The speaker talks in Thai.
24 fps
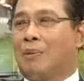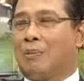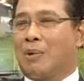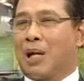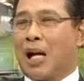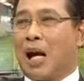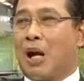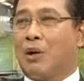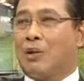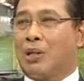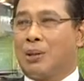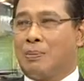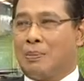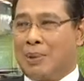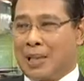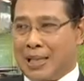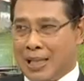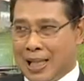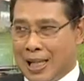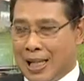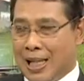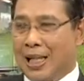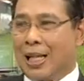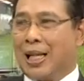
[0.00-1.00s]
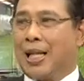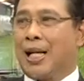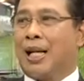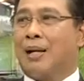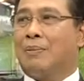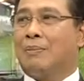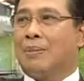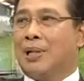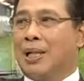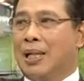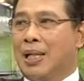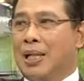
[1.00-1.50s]
ครับ90%นะค
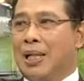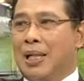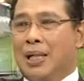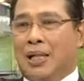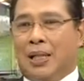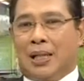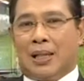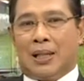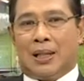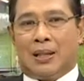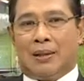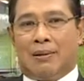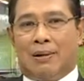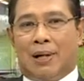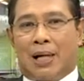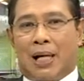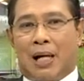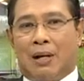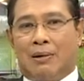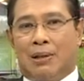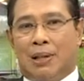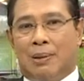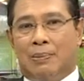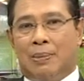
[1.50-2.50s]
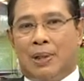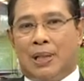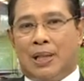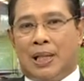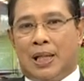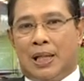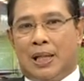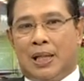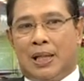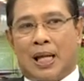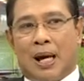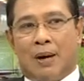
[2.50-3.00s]
รับแต่ว่า
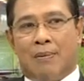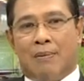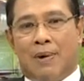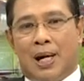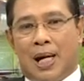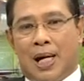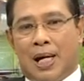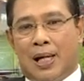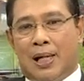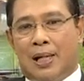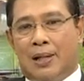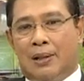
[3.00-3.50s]
90%ถามว่า